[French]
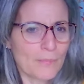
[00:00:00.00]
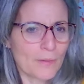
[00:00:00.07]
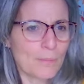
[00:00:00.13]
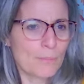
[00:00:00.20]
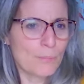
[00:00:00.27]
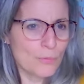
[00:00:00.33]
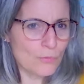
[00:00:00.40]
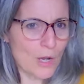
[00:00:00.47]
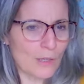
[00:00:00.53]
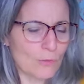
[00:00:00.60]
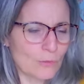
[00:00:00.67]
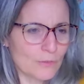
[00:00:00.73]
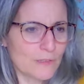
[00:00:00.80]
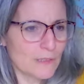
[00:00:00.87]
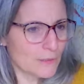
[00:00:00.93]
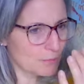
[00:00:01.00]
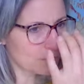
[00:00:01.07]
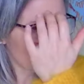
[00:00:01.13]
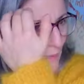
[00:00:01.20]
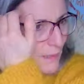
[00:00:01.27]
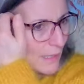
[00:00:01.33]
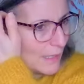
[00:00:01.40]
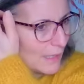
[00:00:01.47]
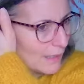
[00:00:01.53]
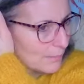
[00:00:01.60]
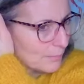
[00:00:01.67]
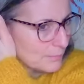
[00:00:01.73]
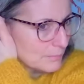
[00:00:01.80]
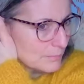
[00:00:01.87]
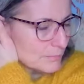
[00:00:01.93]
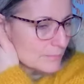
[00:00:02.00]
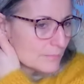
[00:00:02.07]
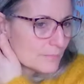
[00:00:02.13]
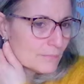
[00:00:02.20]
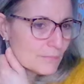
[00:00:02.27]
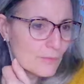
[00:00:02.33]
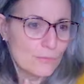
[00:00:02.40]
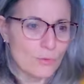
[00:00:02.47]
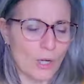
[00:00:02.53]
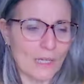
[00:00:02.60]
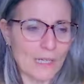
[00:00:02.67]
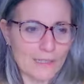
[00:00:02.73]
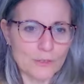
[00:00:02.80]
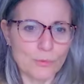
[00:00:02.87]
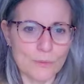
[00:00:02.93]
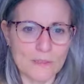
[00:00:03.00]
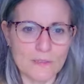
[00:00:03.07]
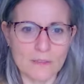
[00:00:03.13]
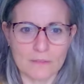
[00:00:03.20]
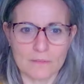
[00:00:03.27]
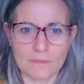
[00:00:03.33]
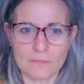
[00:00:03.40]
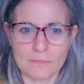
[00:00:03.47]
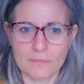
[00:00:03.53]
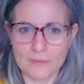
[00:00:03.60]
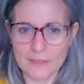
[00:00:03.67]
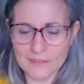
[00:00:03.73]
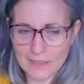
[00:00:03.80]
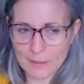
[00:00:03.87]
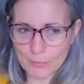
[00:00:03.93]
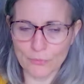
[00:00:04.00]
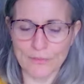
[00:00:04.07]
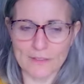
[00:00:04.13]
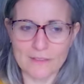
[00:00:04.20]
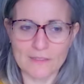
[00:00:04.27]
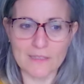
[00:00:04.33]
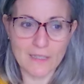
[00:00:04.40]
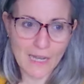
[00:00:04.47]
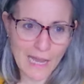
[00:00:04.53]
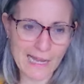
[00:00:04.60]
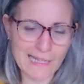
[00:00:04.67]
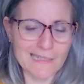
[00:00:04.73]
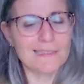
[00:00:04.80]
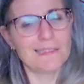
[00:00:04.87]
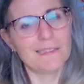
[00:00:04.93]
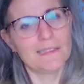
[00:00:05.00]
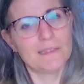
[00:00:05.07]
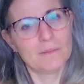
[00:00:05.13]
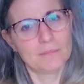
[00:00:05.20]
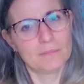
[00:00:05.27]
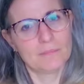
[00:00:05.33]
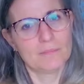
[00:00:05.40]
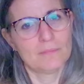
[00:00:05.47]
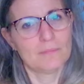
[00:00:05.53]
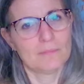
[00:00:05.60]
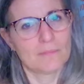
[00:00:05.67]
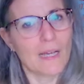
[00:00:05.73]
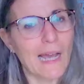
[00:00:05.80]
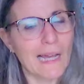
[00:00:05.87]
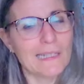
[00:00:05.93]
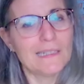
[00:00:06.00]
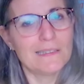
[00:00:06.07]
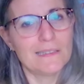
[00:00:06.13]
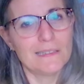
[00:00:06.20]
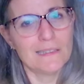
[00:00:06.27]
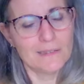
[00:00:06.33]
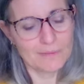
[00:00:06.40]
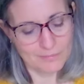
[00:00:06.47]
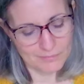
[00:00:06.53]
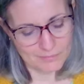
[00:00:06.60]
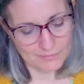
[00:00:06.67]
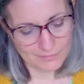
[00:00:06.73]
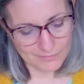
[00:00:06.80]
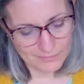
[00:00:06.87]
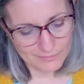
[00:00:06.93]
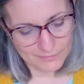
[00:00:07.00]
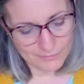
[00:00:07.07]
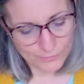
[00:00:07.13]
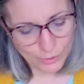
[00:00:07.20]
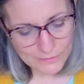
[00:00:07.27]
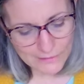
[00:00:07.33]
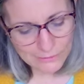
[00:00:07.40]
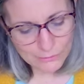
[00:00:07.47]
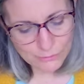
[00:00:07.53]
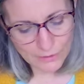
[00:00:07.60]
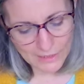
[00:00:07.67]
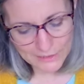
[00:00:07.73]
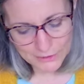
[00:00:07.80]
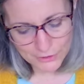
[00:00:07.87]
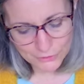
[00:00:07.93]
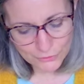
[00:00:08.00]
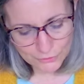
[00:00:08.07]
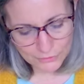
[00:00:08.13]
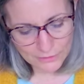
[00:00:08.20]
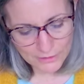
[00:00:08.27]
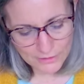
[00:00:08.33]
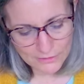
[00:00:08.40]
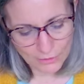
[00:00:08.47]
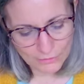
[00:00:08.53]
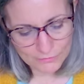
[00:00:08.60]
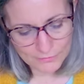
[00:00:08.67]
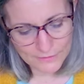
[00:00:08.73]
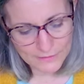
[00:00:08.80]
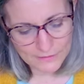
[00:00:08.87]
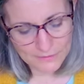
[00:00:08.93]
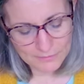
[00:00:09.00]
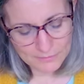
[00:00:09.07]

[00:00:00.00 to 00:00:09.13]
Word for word: pouvoir continuer à voir la suite, ça sera plus facile, allez-y. Allez-y. Prenez le courage, sautez dans le vide.